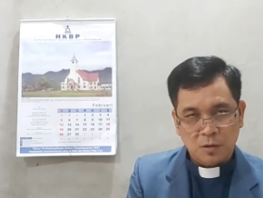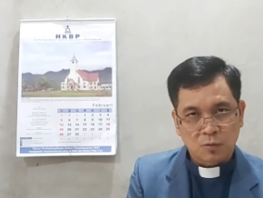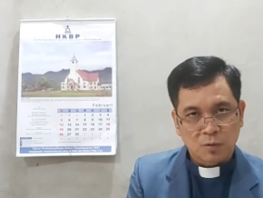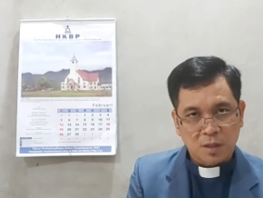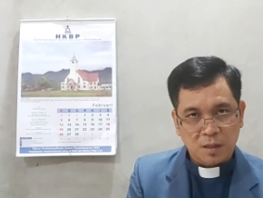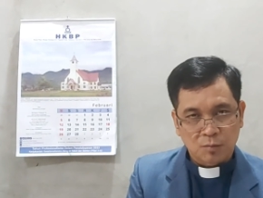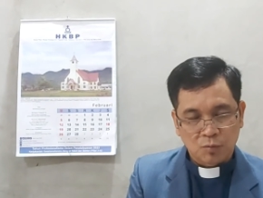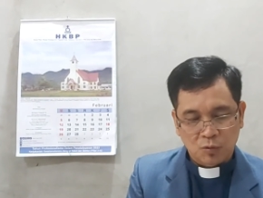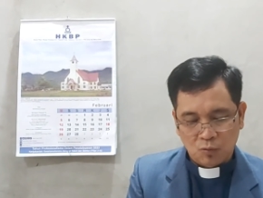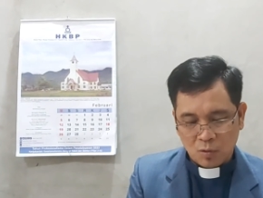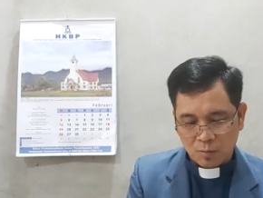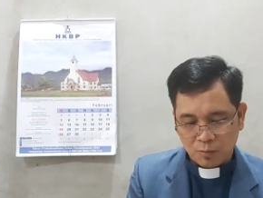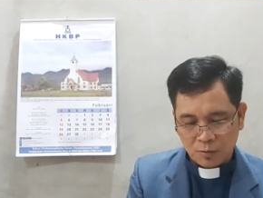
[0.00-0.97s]

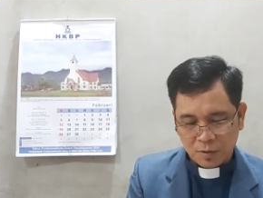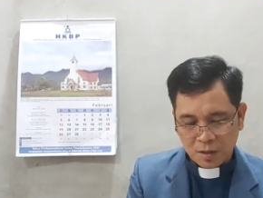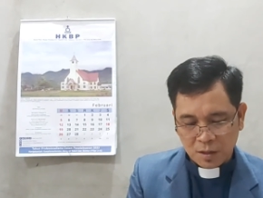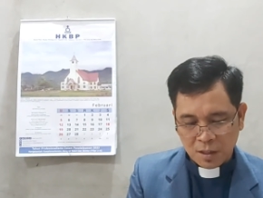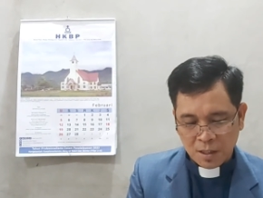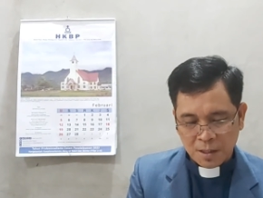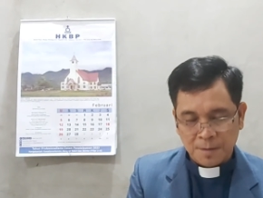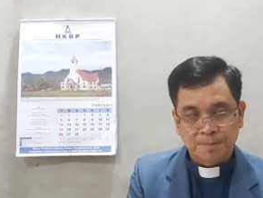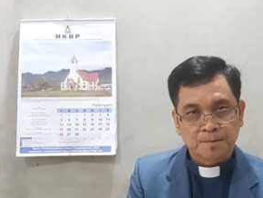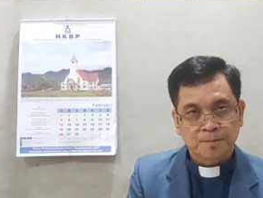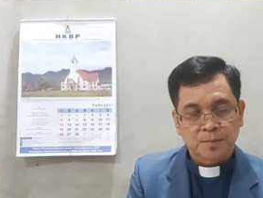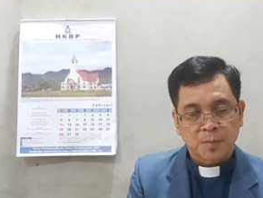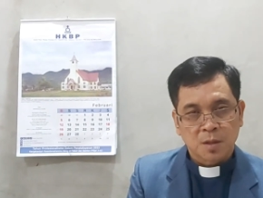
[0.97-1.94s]

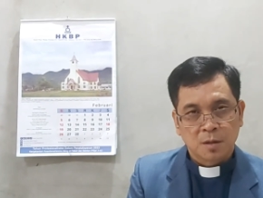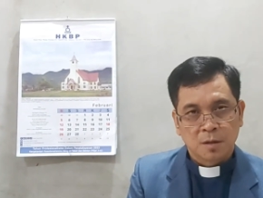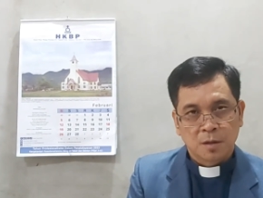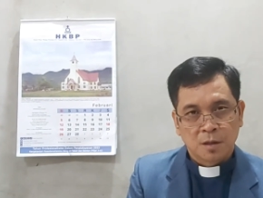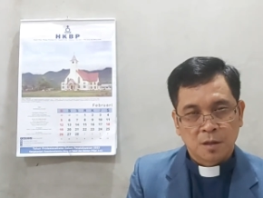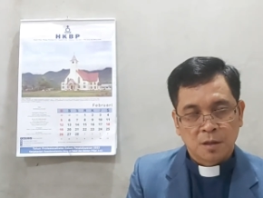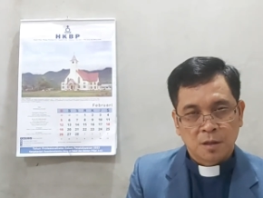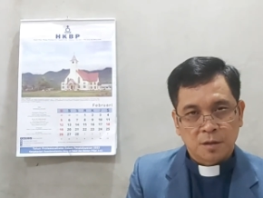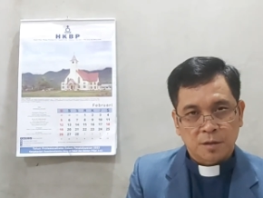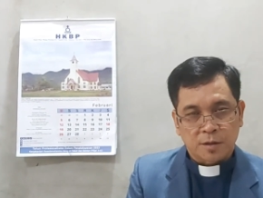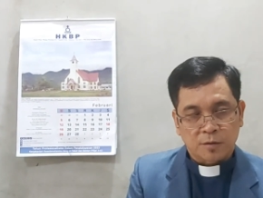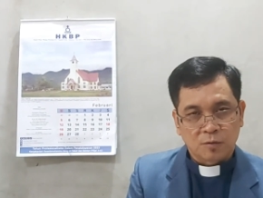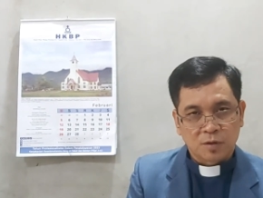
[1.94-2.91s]

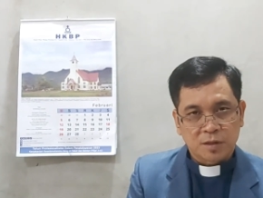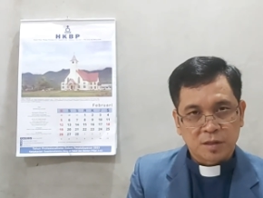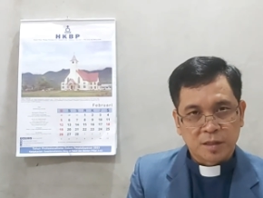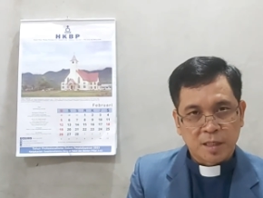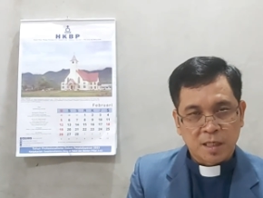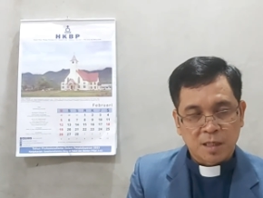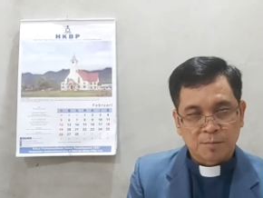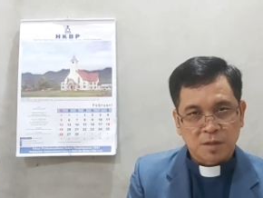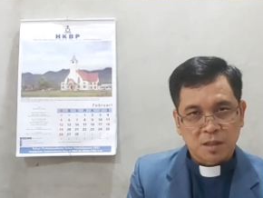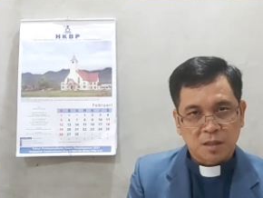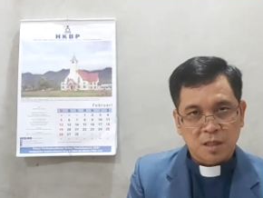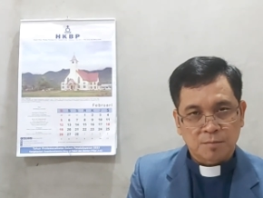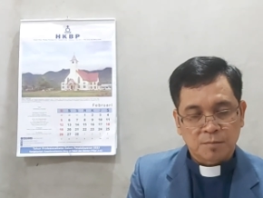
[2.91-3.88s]
2023 tertulis di dalam
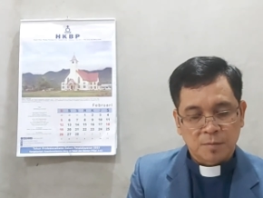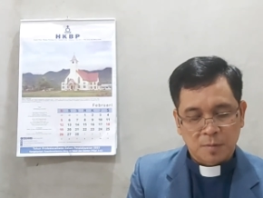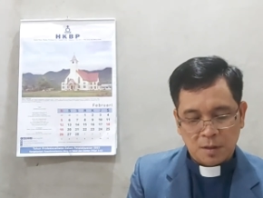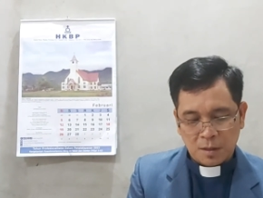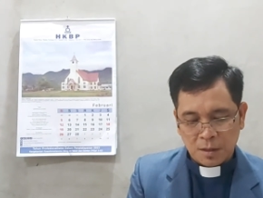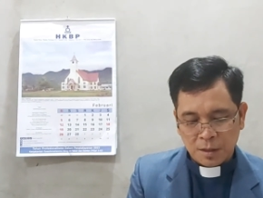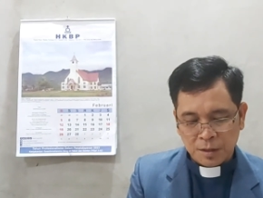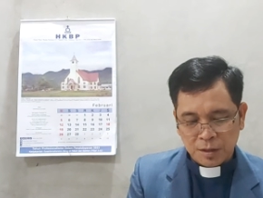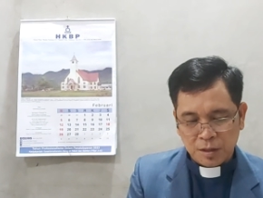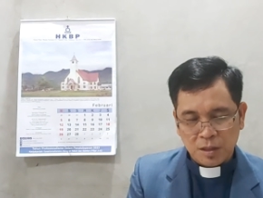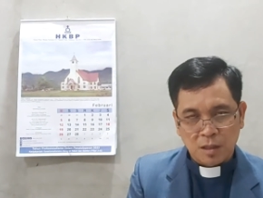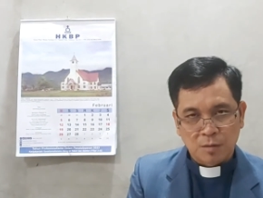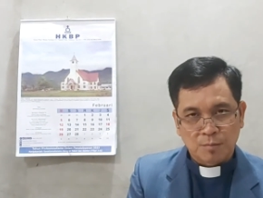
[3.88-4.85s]
kitab
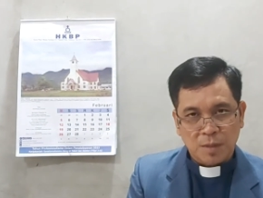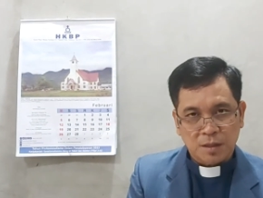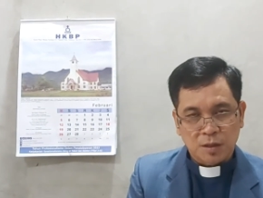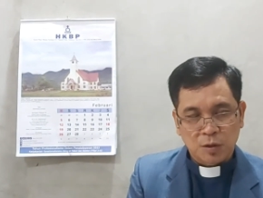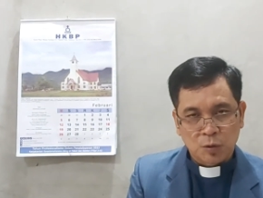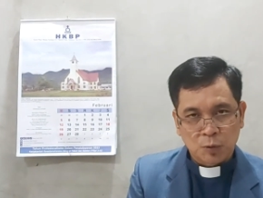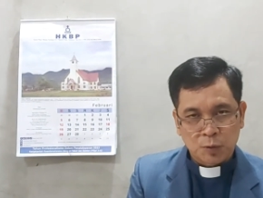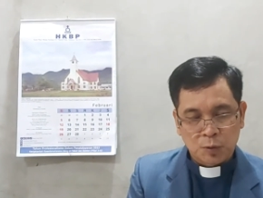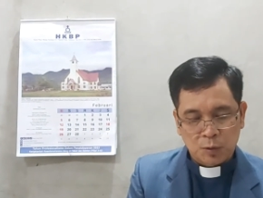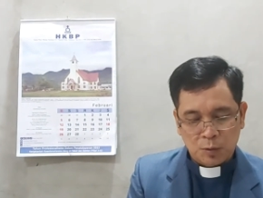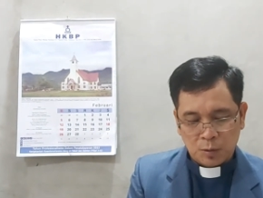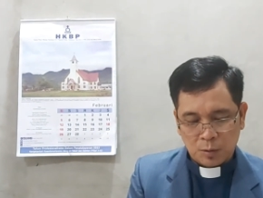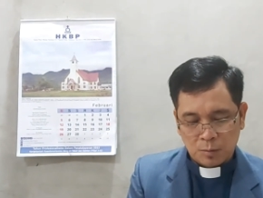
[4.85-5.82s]
Injil
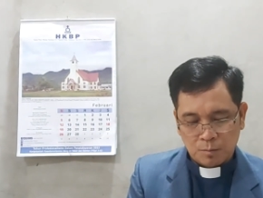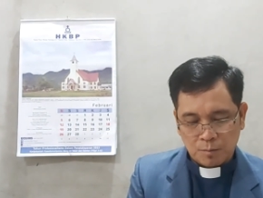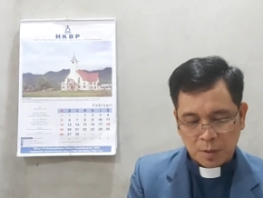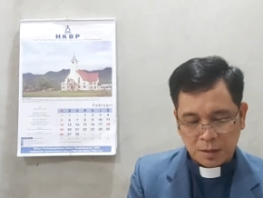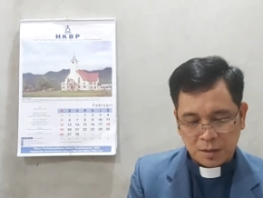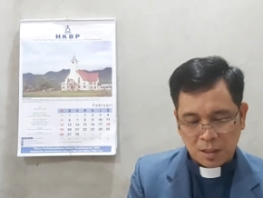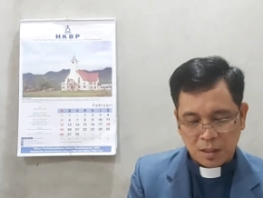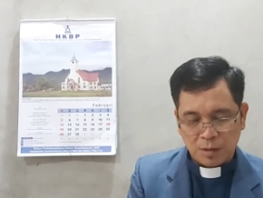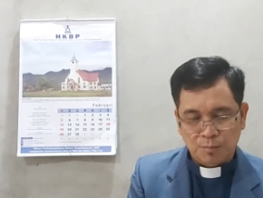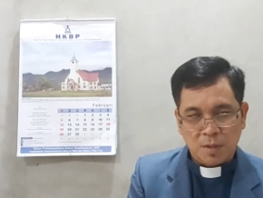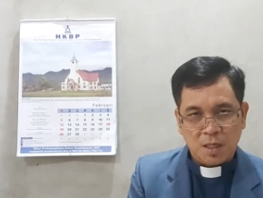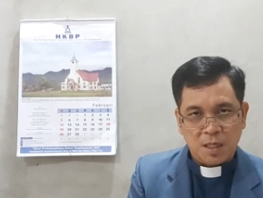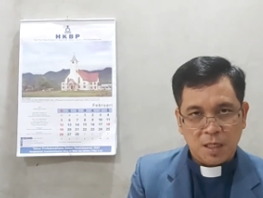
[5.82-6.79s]
Matius pasal
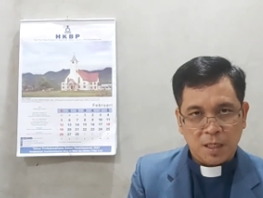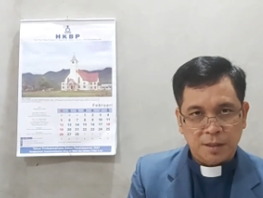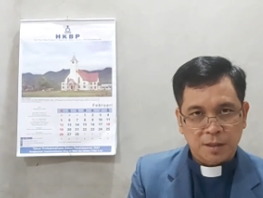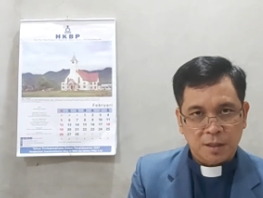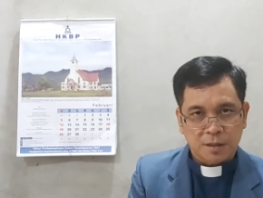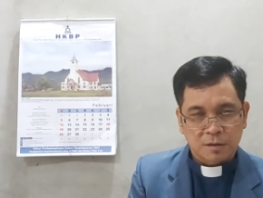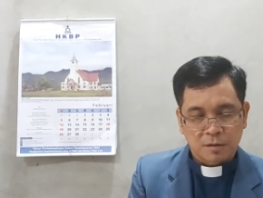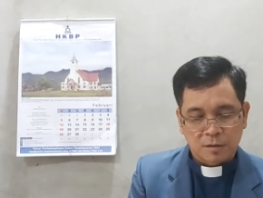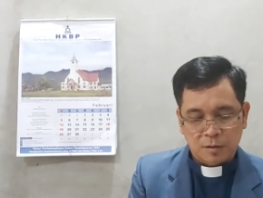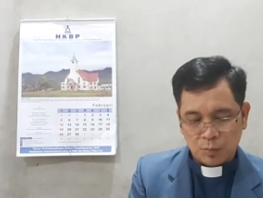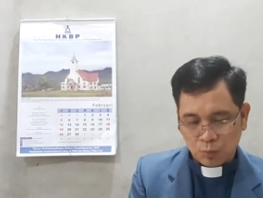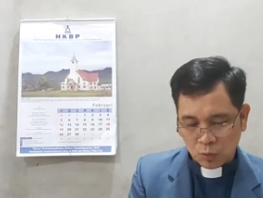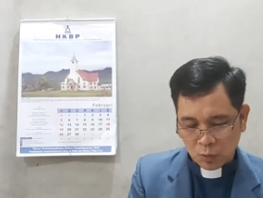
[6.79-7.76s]
5 ayat
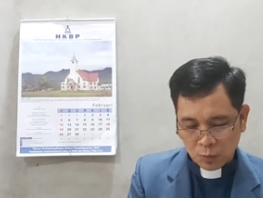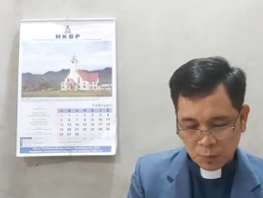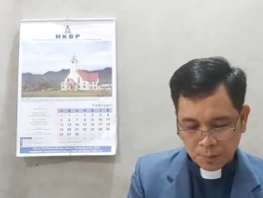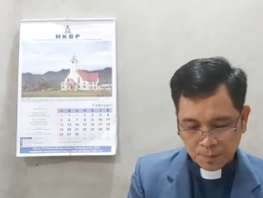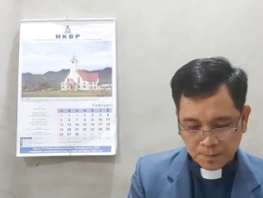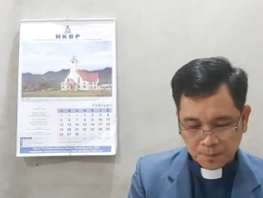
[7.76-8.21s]
10.